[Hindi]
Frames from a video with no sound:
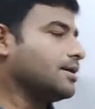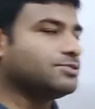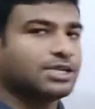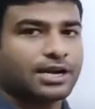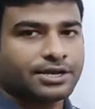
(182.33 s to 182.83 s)
अब
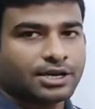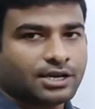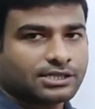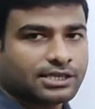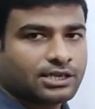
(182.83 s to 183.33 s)
ज़रा
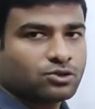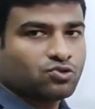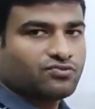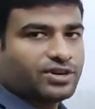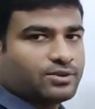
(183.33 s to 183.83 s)
यहाँ से
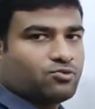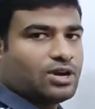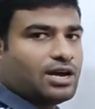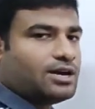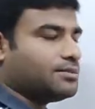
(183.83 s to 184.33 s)
दो
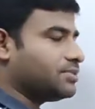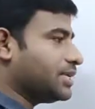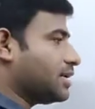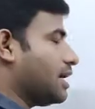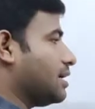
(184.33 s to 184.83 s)
फार्मूला हम
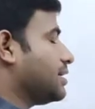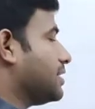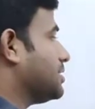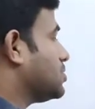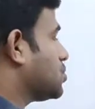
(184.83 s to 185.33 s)
निकाल
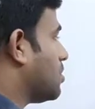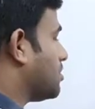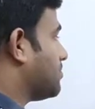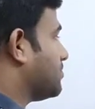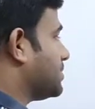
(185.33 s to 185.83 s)
रहे हैं
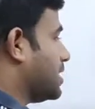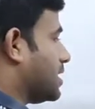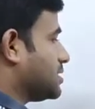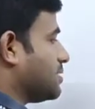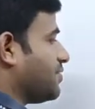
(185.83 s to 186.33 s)

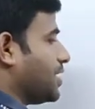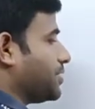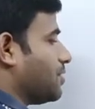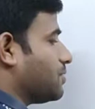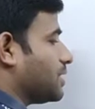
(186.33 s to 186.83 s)
यहाँ से
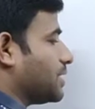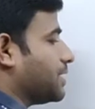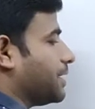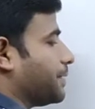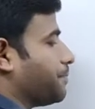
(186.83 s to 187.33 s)
फाइंड आउट कर
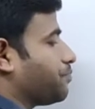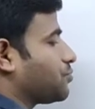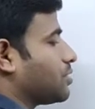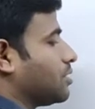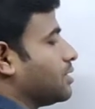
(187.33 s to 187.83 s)
रहे
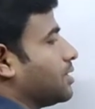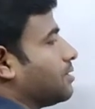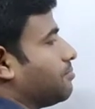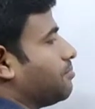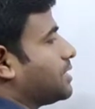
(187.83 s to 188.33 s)

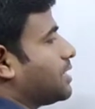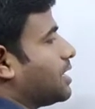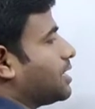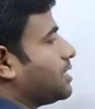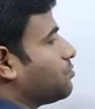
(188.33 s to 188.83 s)
हैं
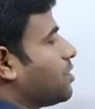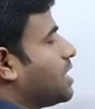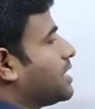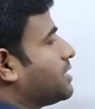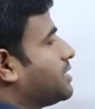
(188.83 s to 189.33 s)
बताना है
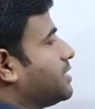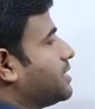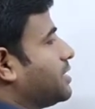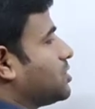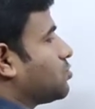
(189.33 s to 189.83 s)
180
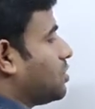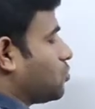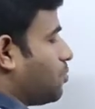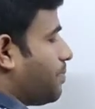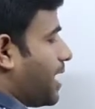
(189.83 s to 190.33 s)
डिग्री इक्वल
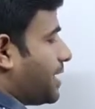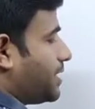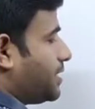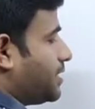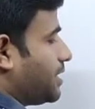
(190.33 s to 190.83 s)
टू पाई
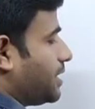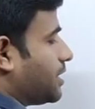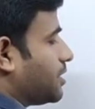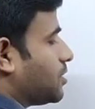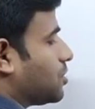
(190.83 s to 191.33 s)
रेडियन है
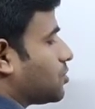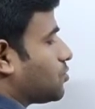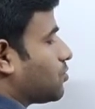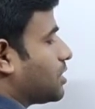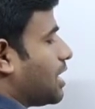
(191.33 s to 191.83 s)

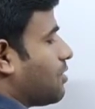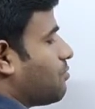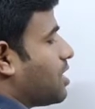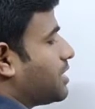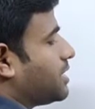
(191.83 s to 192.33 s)
तो क्या
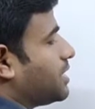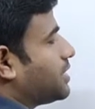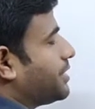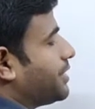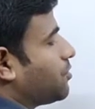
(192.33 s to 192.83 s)
वन
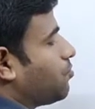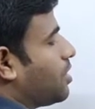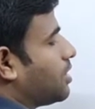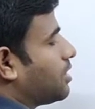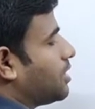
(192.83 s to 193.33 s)
डिग्री
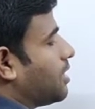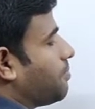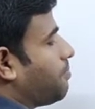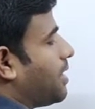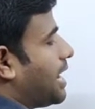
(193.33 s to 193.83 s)
इक्वल
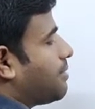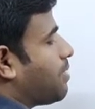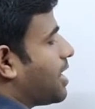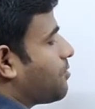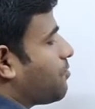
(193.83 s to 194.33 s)
पाई
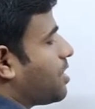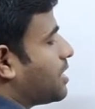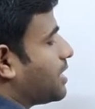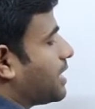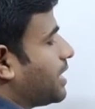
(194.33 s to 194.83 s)
बाय
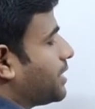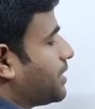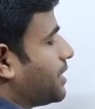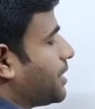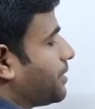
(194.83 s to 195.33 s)

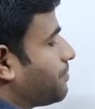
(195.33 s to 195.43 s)
180